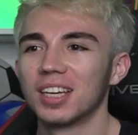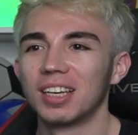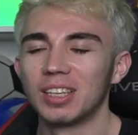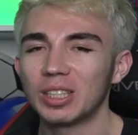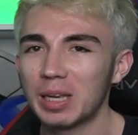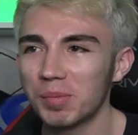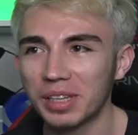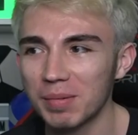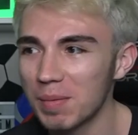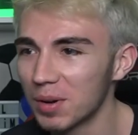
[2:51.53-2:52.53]
No sé por
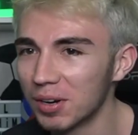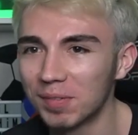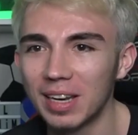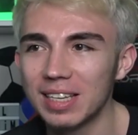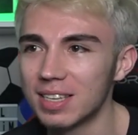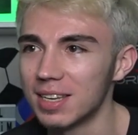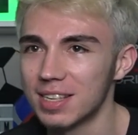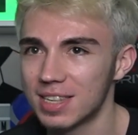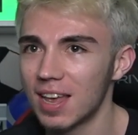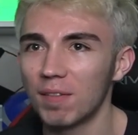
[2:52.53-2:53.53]
qué me pongo feliz si
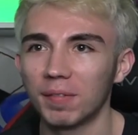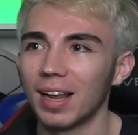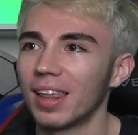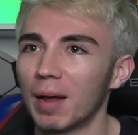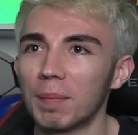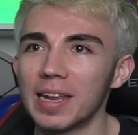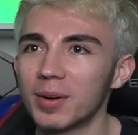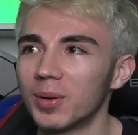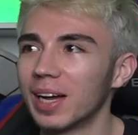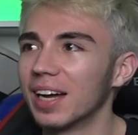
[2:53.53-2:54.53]
sea el final de la
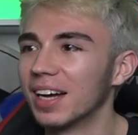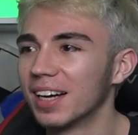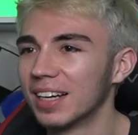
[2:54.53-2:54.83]
película.